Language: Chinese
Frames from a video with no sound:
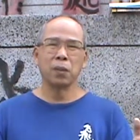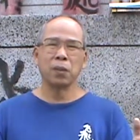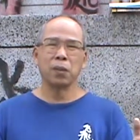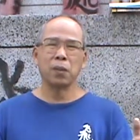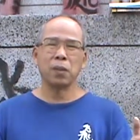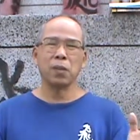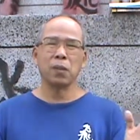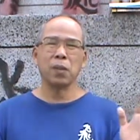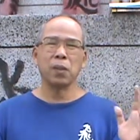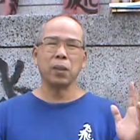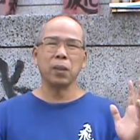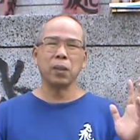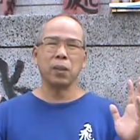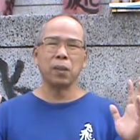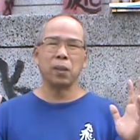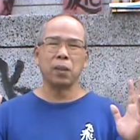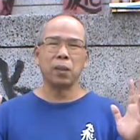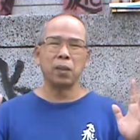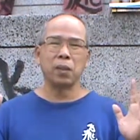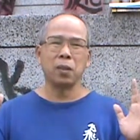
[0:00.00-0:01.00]
只是说，
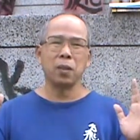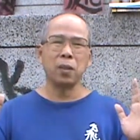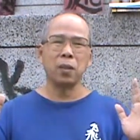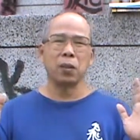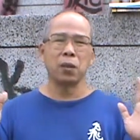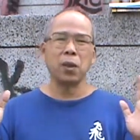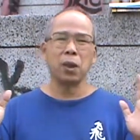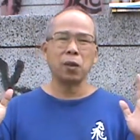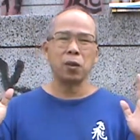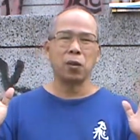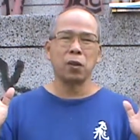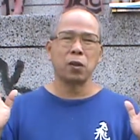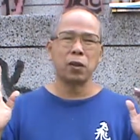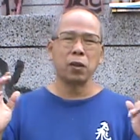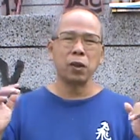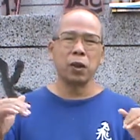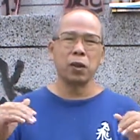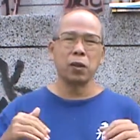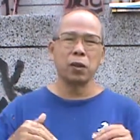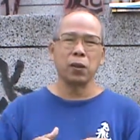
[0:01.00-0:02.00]
走到
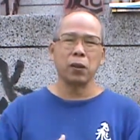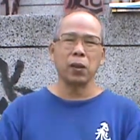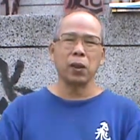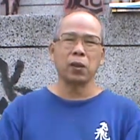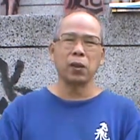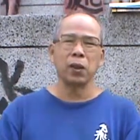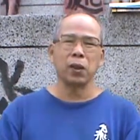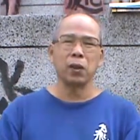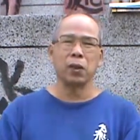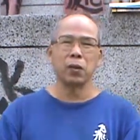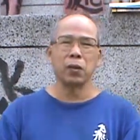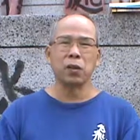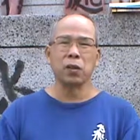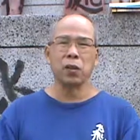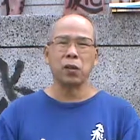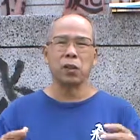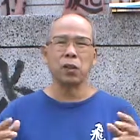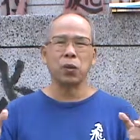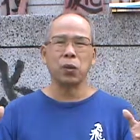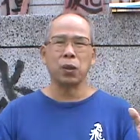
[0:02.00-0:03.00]
走到走到尽头，
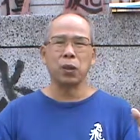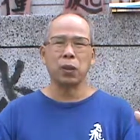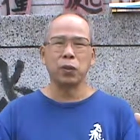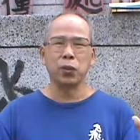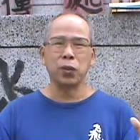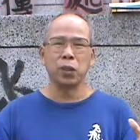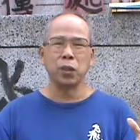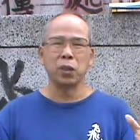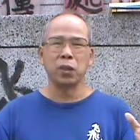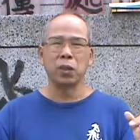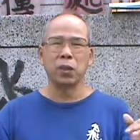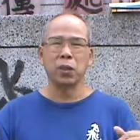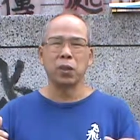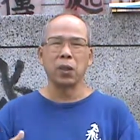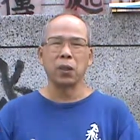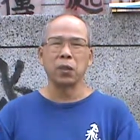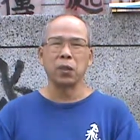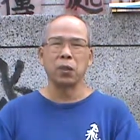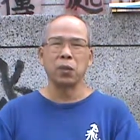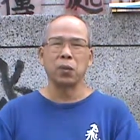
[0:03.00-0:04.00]
自己决决定走
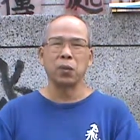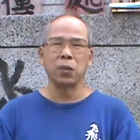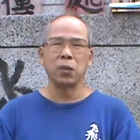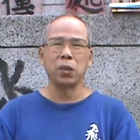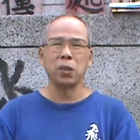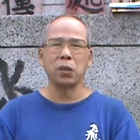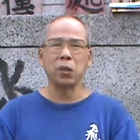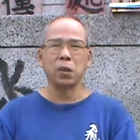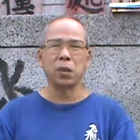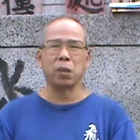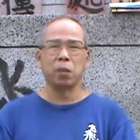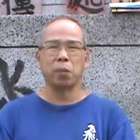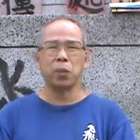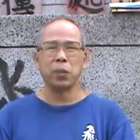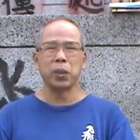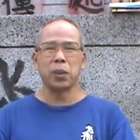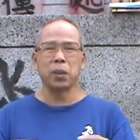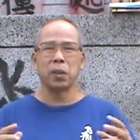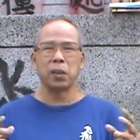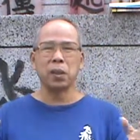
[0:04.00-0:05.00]
到尽头，其实也
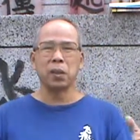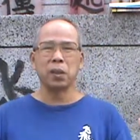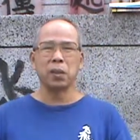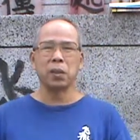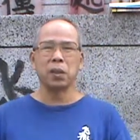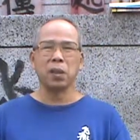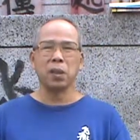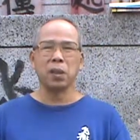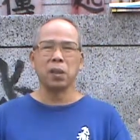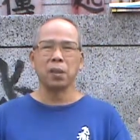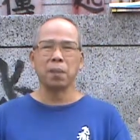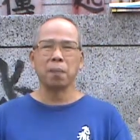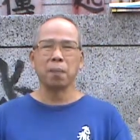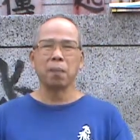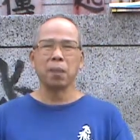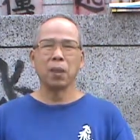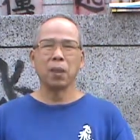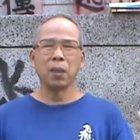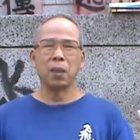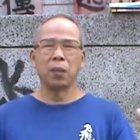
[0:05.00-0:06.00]
不见得是一个
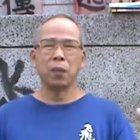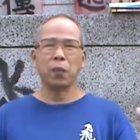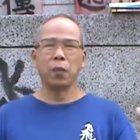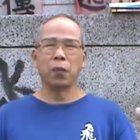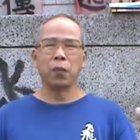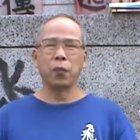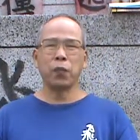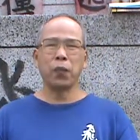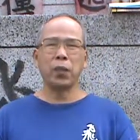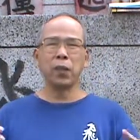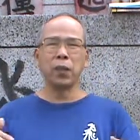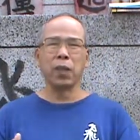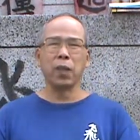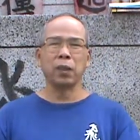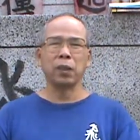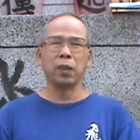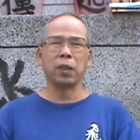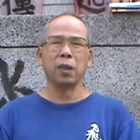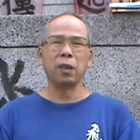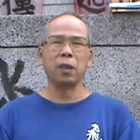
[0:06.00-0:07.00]
非
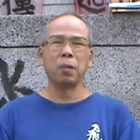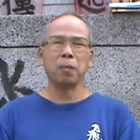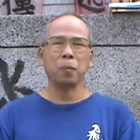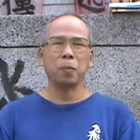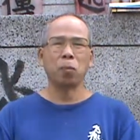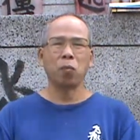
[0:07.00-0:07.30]
常的